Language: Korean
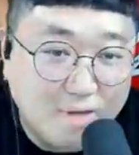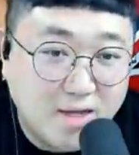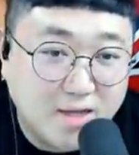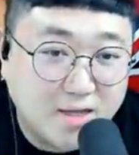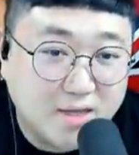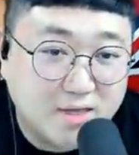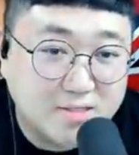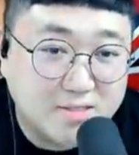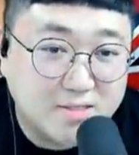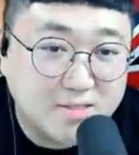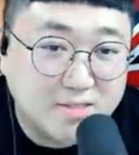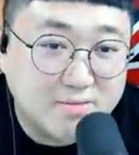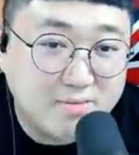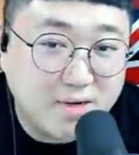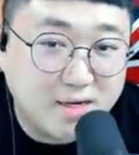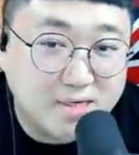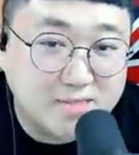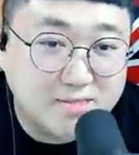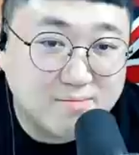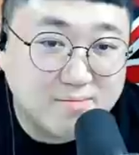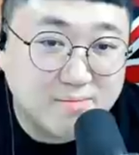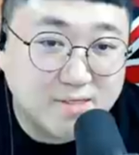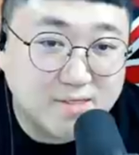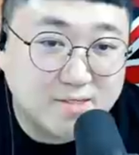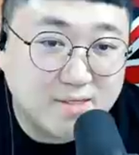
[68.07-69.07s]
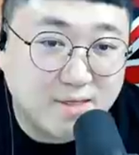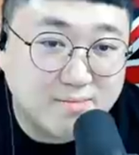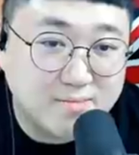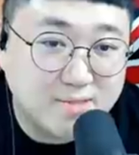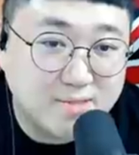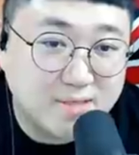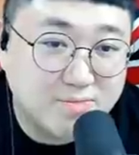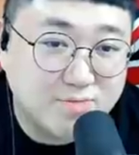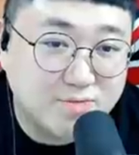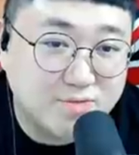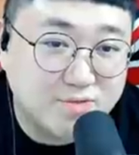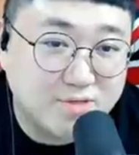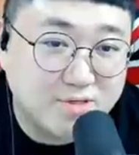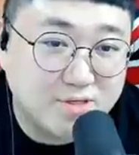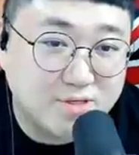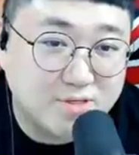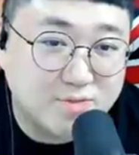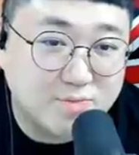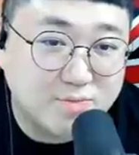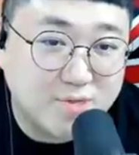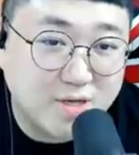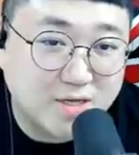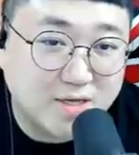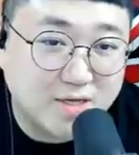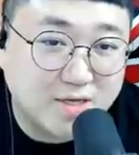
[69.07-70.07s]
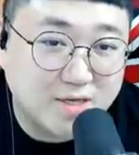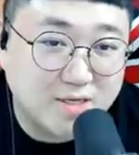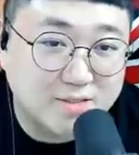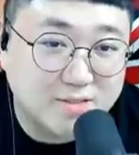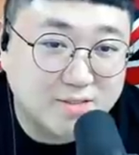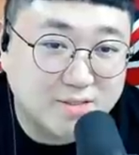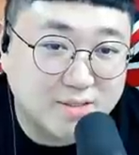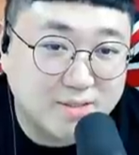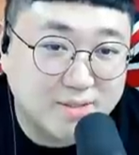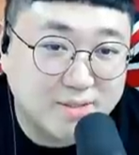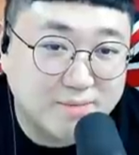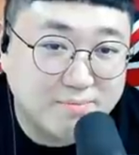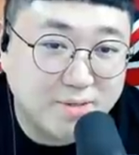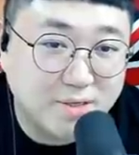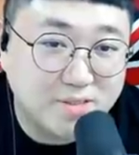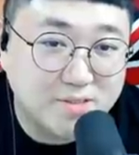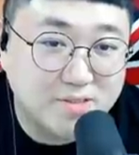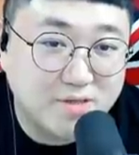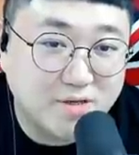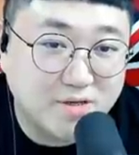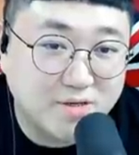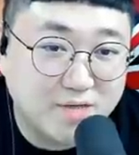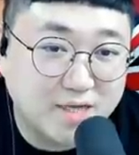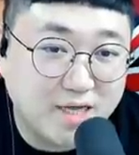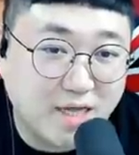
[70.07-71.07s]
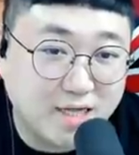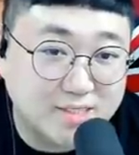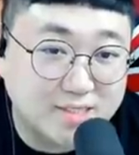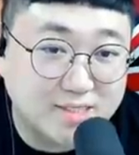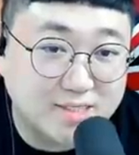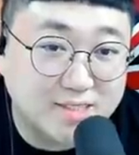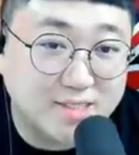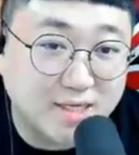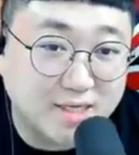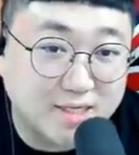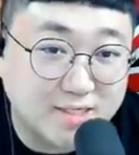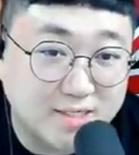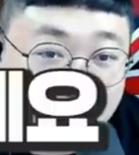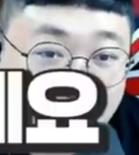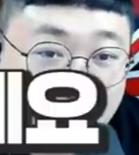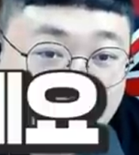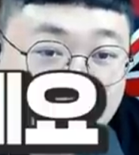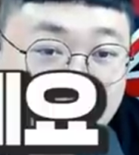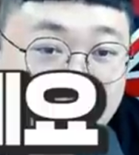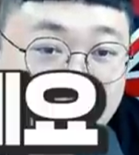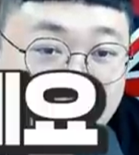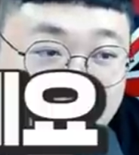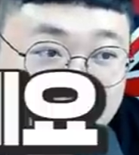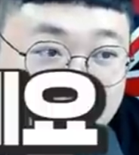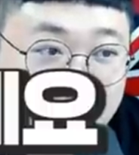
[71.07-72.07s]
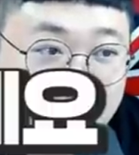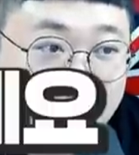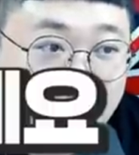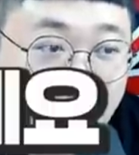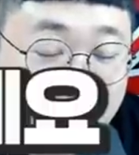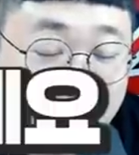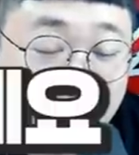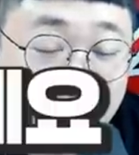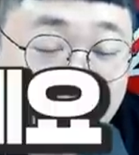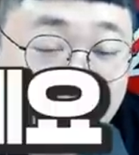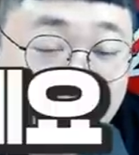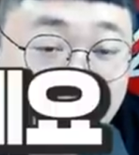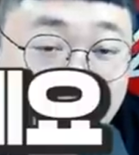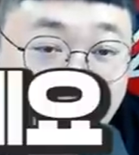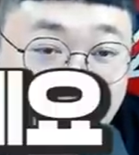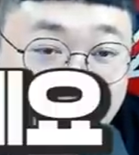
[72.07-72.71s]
방에 지금 말씀하신 남성분들이 좀 약간 변성기 같진 한 조충딩들의 목소리가